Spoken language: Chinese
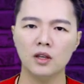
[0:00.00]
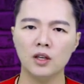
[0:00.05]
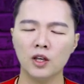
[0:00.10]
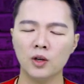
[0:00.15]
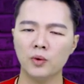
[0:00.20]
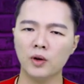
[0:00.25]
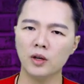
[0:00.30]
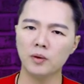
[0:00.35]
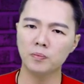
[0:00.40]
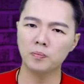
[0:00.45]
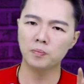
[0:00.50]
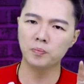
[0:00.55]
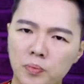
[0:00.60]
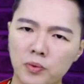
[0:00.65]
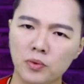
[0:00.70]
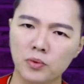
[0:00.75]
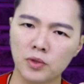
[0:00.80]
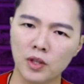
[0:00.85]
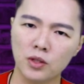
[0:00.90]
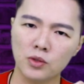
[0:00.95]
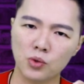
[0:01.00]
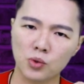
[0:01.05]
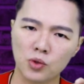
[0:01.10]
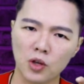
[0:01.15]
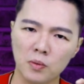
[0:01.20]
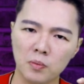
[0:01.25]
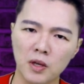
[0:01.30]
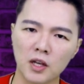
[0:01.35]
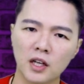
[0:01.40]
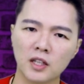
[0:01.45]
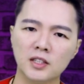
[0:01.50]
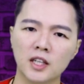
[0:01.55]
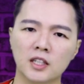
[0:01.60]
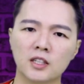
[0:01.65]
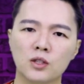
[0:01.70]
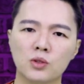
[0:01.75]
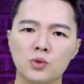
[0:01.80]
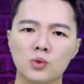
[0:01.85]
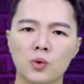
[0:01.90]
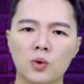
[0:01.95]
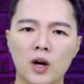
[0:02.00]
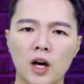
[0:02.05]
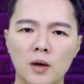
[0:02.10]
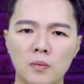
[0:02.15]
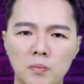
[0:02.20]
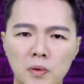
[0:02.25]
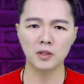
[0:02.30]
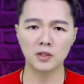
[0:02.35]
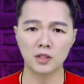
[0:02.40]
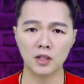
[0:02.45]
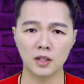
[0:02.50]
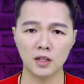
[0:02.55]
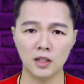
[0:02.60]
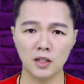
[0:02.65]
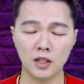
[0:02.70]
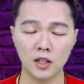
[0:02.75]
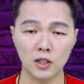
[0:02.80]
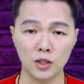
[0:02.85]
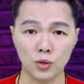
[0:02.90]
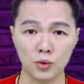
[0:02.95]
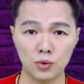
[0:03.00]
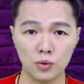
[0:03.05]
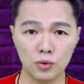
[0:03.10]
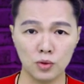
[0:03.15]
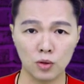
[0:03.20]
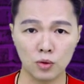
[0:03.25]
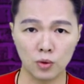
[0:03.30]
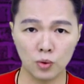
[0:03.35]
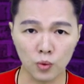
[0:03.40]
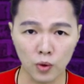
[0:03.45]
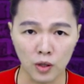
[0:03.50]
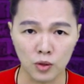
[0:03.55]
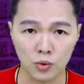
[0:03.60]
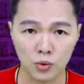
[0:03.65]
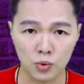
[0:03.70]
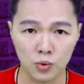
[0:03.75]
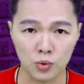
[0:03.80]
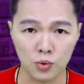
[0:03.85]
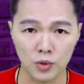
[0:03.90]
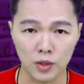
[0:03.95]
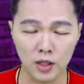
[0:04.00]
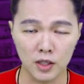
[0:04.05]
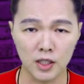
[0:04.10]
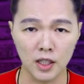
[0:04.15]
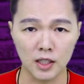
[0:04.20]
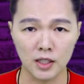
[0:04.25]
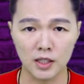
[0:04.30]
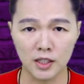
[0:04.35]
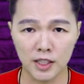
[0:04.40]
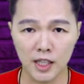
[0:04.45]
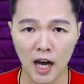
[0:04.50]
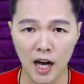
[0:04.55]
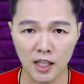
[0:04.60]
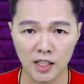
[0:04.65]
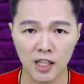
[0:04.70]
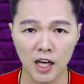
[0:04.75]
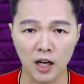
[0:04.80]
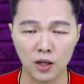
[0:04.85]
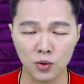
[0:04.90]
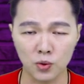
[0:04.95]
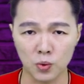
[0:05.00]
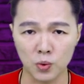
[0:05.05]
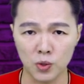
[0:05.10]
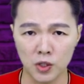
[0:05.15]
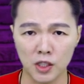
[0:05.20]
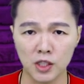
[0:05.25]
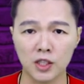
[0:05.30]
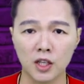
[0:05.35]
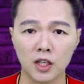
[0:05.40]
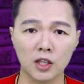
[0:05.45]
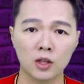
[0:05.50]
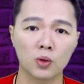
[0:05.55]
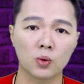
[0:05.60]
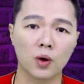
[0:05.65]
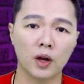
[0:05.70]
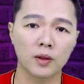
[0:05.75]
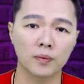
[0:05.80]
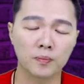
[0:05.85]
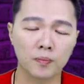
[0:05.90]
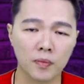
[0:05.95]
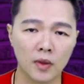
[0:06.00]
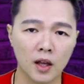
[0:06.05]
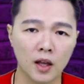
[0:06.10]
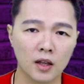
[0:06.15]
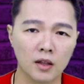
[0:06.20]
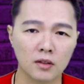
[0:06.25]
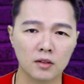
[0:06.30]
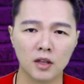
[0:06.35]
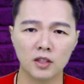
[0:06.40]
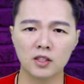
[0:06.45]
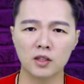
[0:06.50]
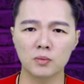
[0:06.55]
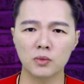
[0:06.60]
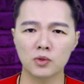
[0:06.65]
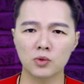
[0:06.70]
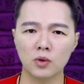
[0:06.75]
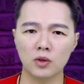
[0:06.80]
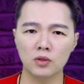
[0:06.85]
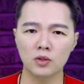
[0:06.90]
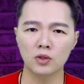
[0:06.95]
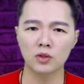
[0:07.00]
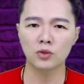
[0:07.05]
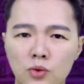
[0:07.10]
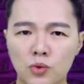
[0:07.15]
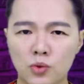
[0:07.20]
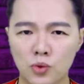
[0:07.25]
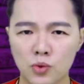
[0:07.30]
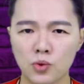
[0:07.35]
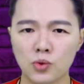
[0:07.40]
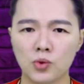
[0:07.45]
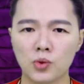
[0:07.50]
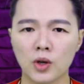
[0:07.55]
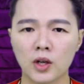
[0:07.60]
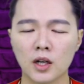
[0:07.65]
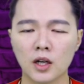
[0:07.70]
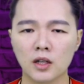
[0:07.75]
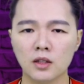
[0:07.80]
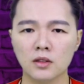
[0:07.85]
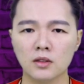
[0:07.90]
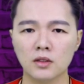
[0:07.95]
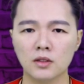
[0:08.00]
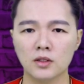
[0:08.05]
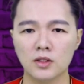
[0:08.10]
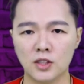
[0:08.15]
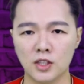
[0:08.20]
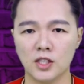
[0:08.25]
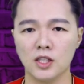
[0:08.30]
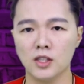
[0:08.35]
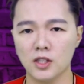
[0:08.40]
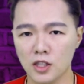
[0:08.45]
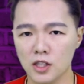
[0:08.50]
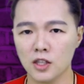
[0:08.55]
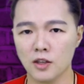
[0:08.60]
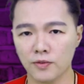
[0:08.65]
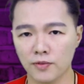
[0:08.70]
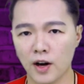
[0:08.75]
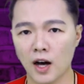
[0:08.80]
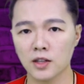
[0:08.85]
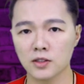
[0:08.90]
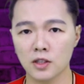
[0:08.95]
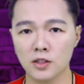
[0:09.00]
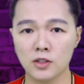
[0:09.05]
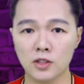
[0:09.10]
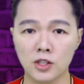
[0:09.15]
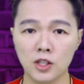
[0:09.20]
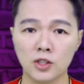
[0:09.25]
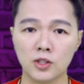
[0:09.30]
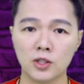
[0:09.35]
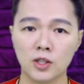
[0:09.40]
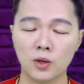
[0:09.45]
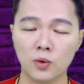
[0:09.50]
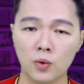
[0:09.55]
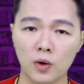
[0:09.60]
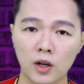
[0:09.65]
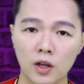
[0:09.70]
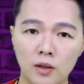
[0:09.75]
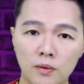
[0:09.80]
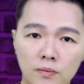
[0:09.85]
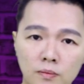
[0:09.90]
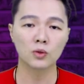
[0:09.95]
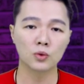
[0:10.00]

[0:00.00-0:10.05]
因为不能随便跟男人做爱，变成了一个你需要断句而且加强语气的一段。它上面说，拒绝跟鸡鸡发生性行为，